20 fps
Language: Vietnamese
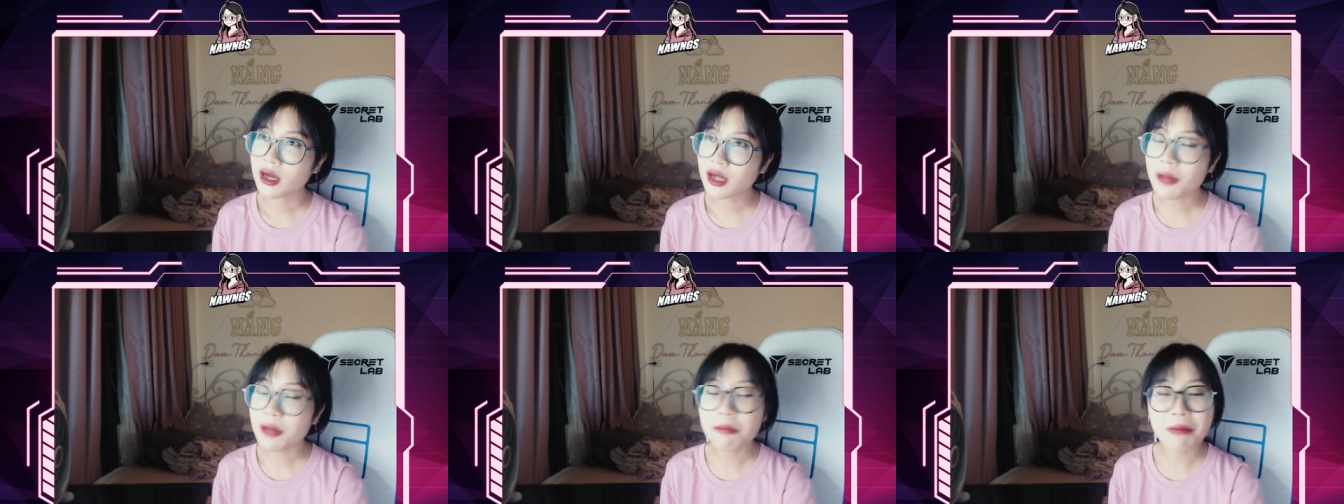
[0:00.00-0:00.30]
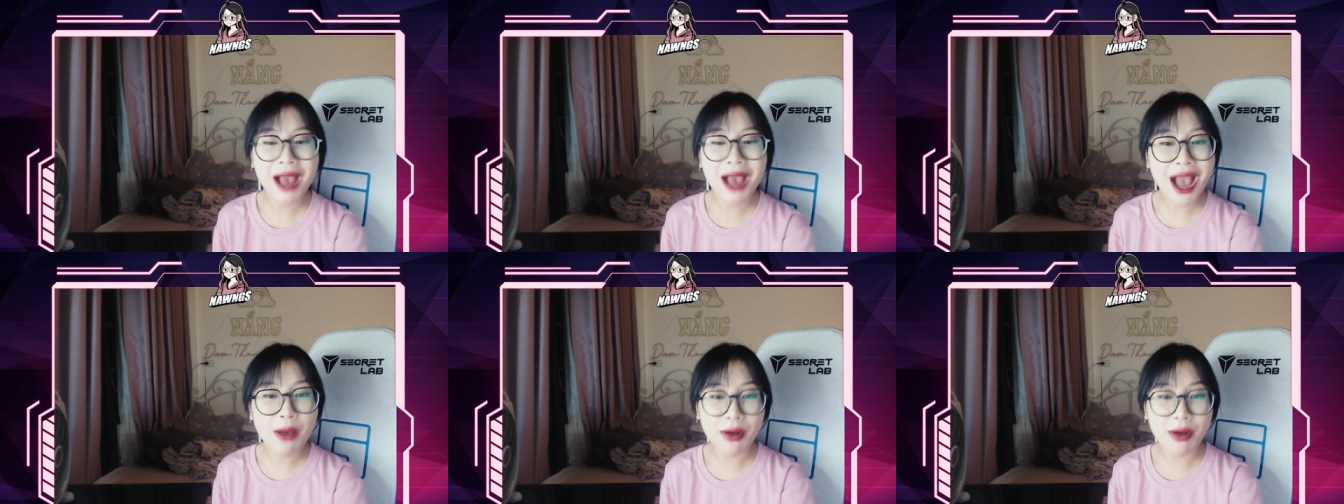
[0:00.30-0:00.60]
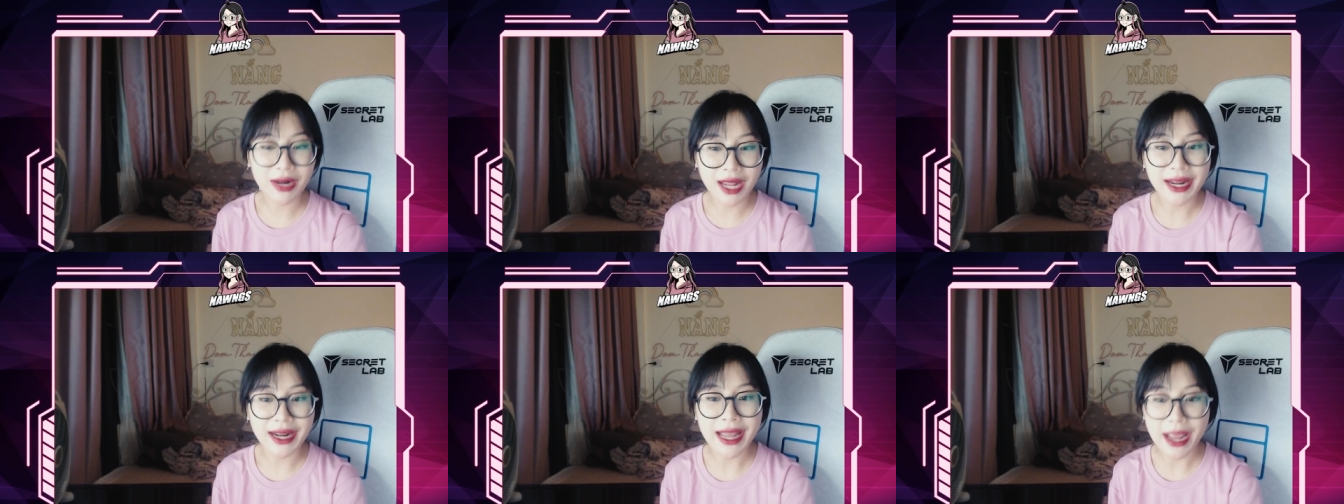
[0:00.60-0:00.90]
cấp 3
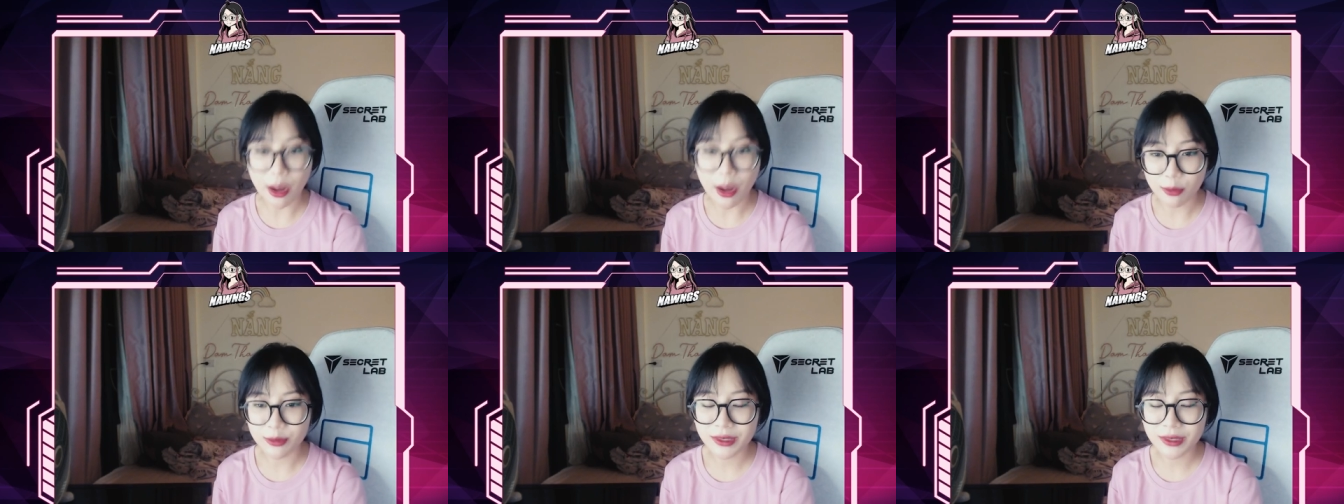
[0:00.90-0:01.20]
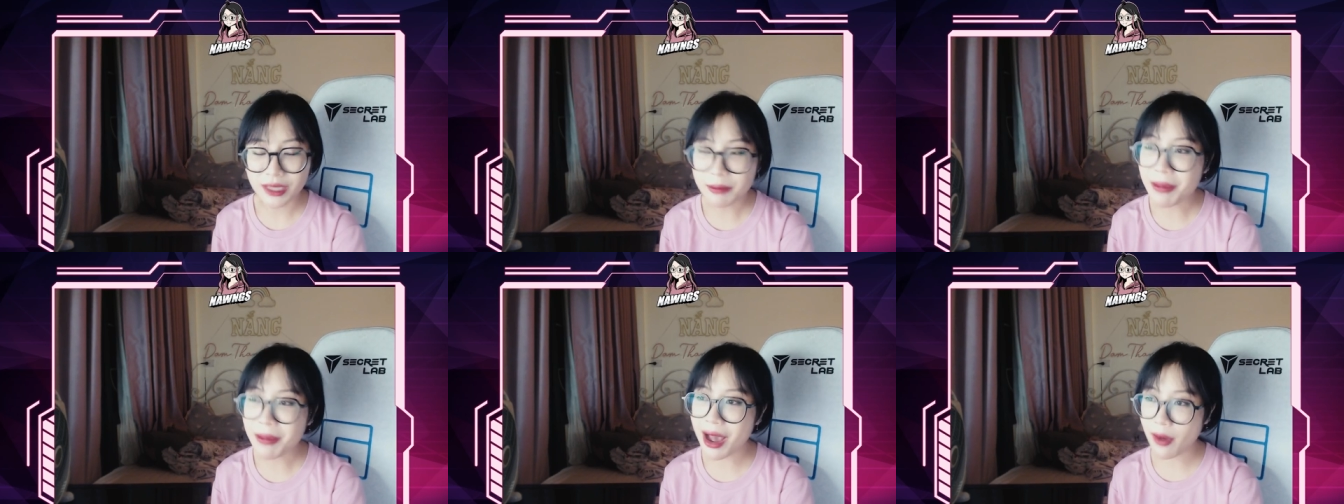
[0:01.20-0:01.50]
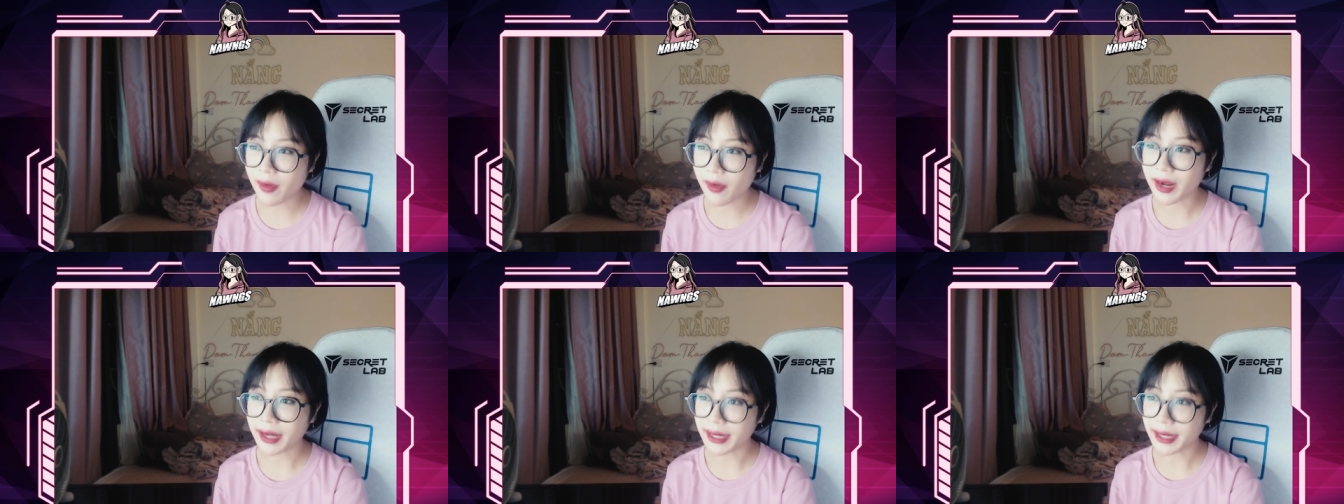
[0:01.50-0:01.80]
hoặc là đại học cấp 3
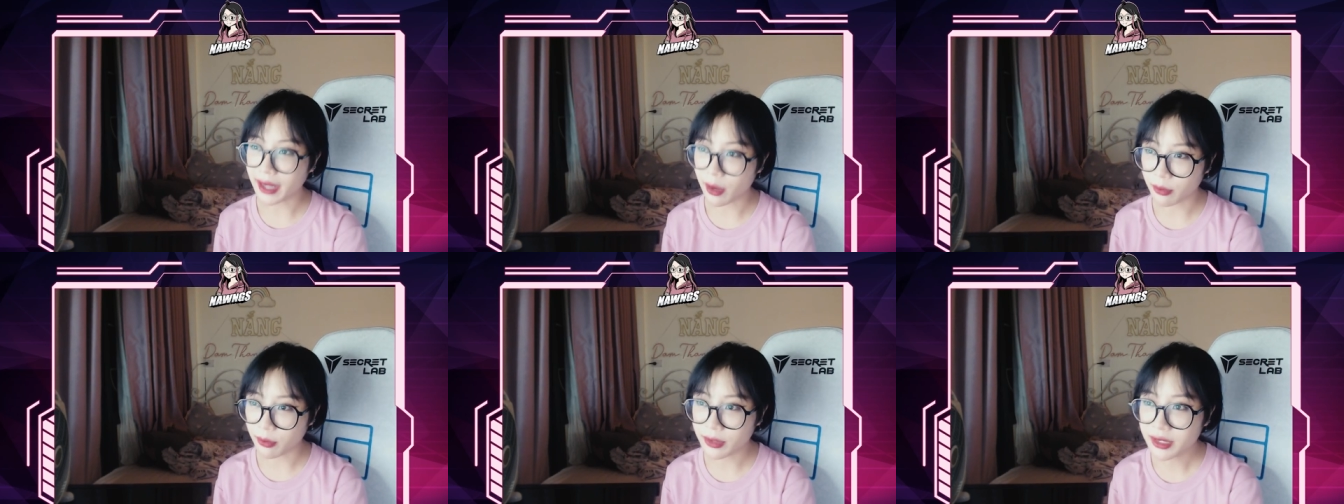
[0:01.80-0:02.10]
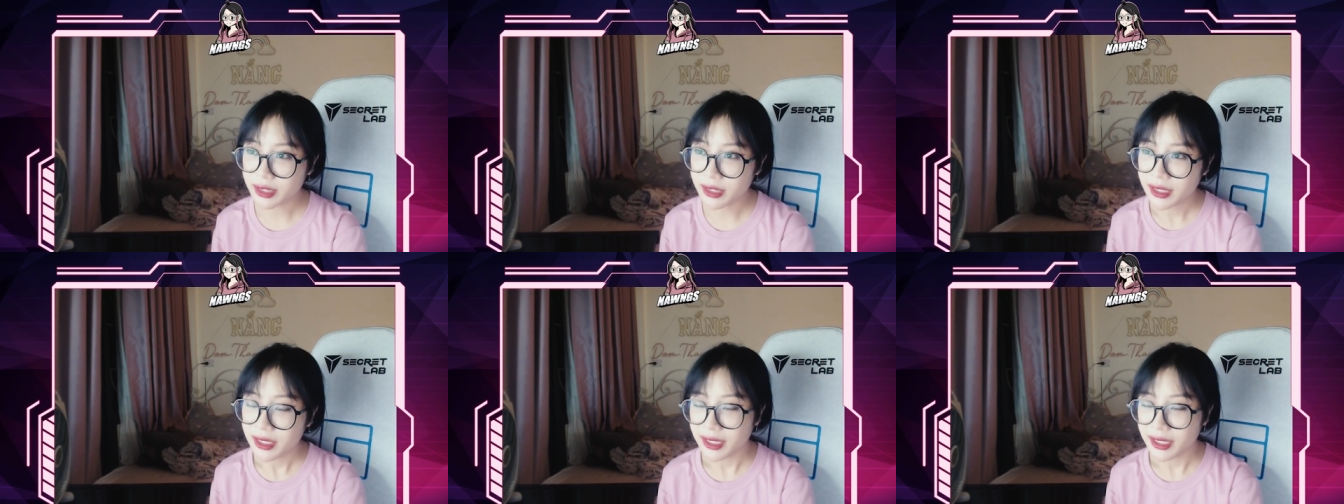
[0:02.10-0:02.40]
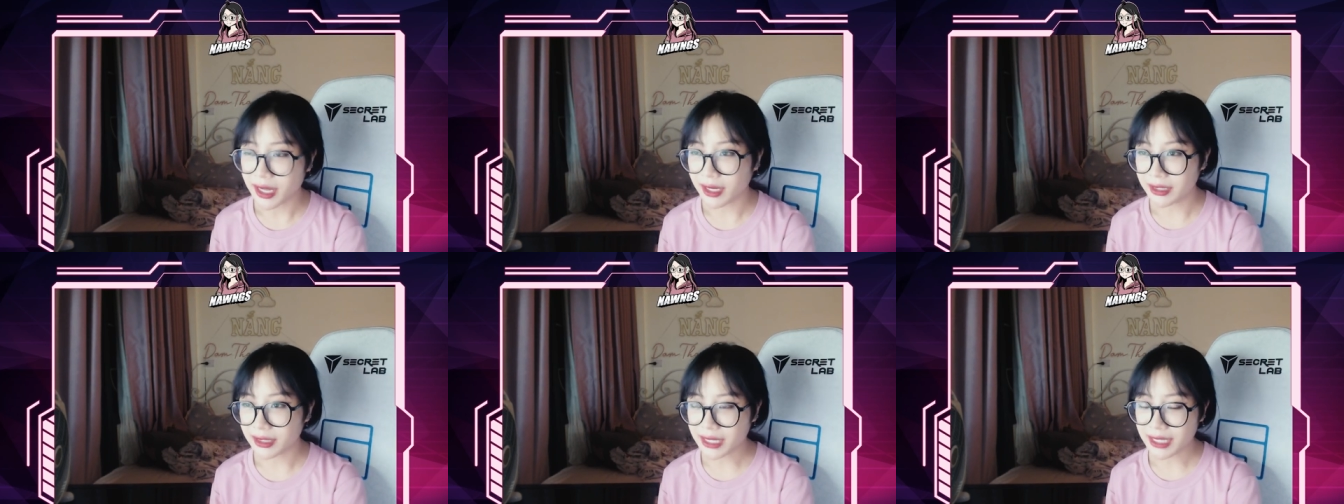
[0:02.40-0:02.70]
hoặc là đại học ấy
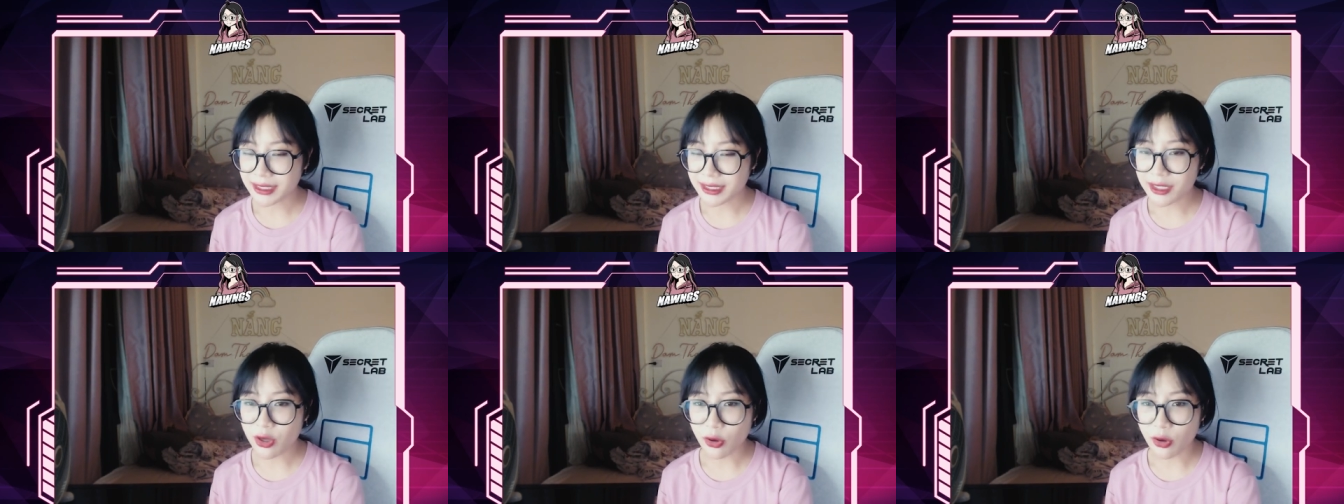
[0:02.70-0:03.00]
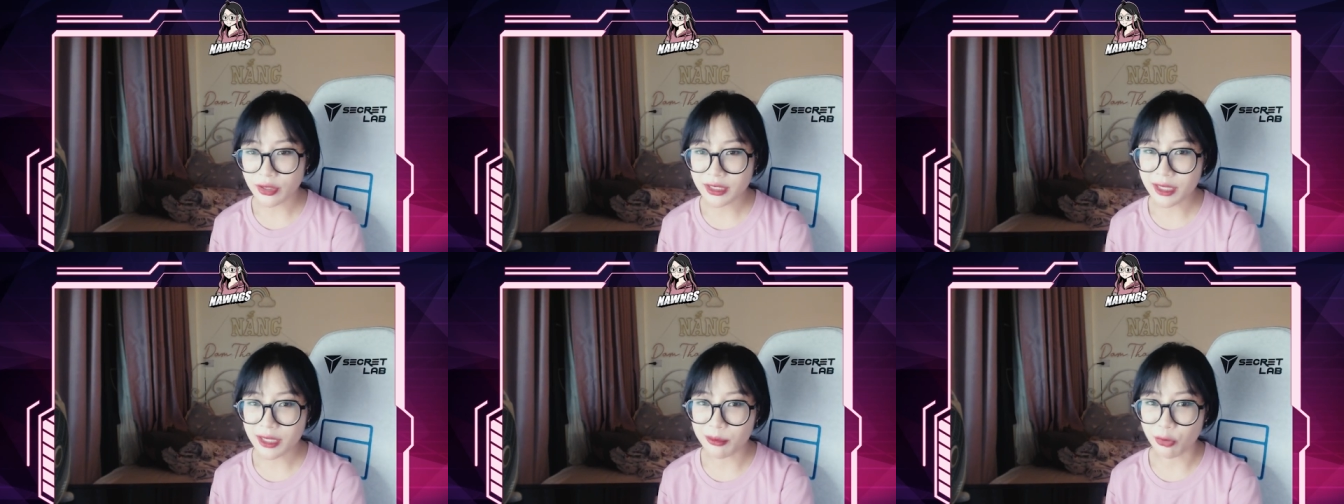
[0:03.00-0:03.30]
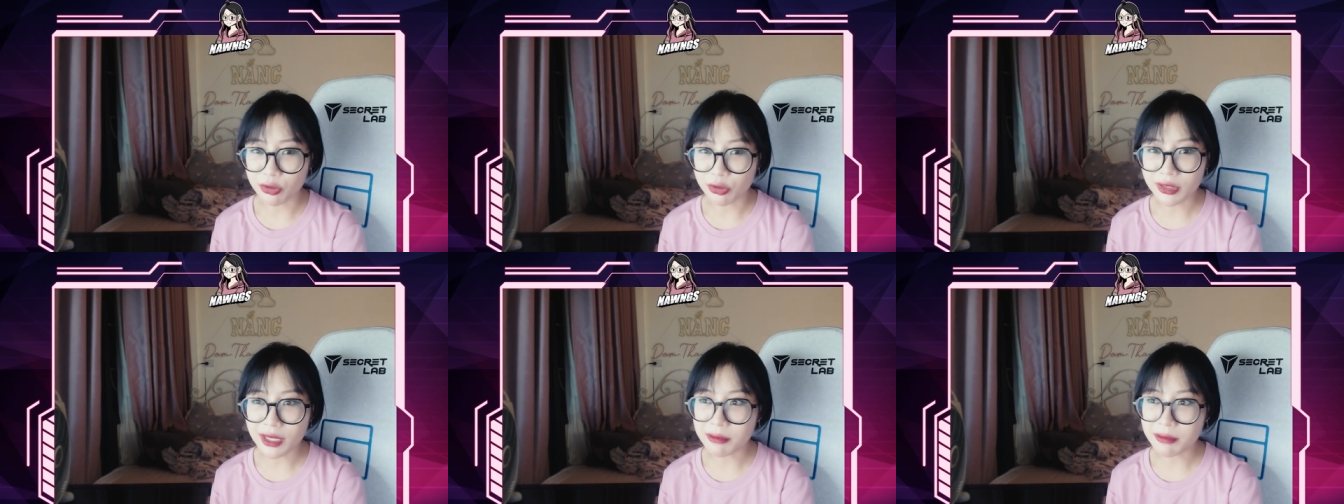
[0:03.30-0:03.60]
là người ta sẽ có những cái
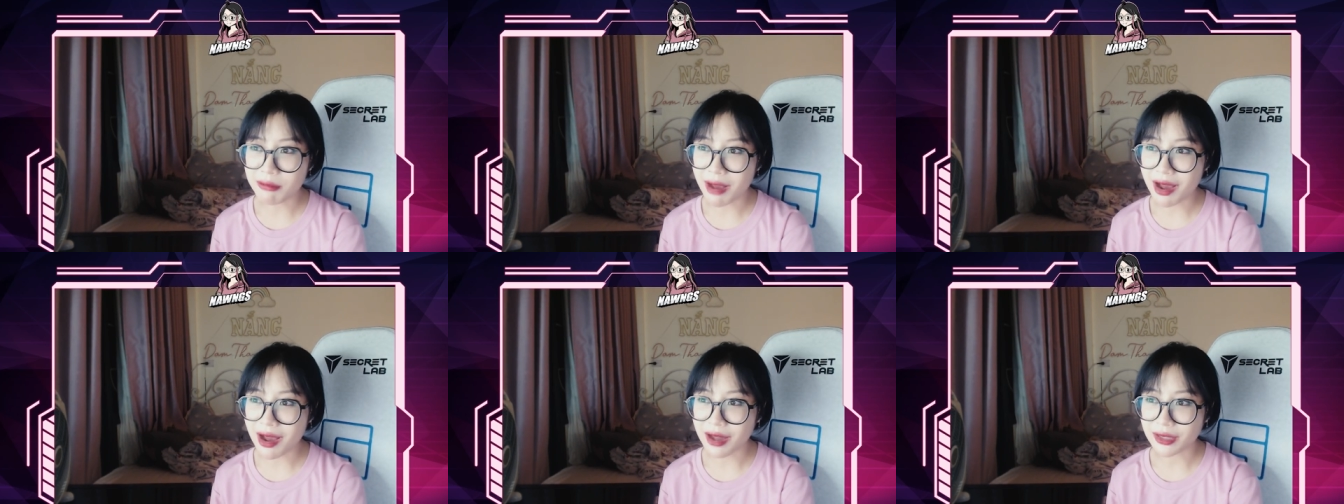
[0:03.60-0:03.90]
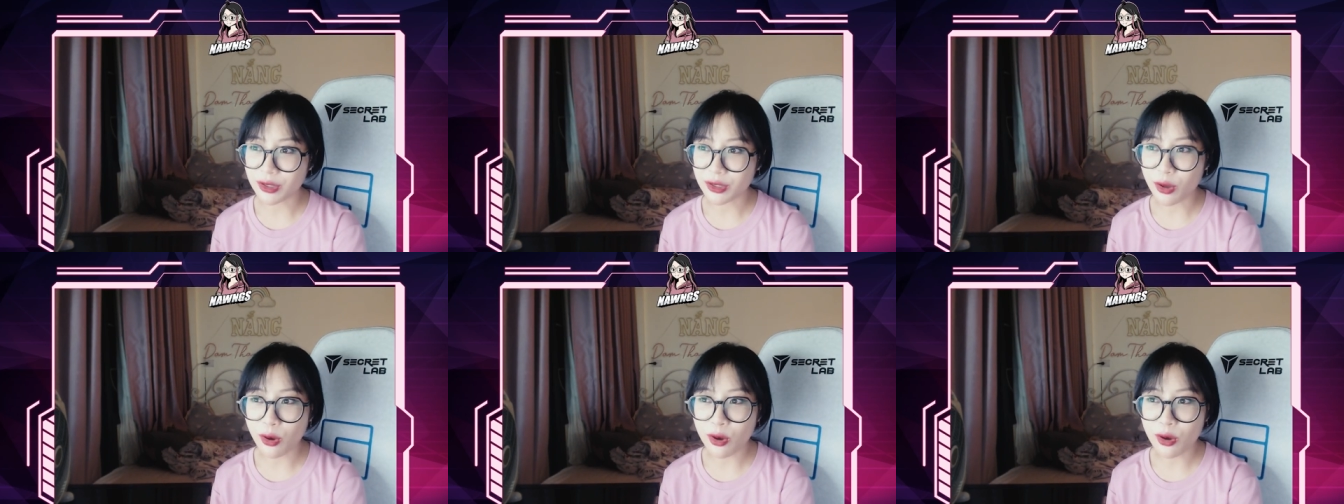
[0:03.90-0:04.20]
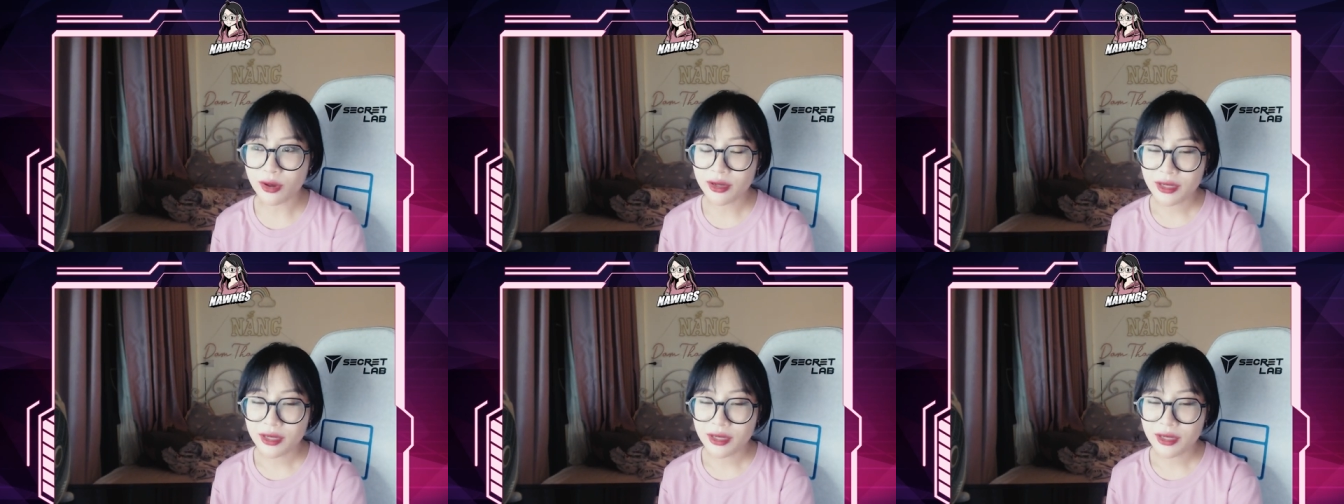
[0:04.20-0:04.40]
mối tình mà nó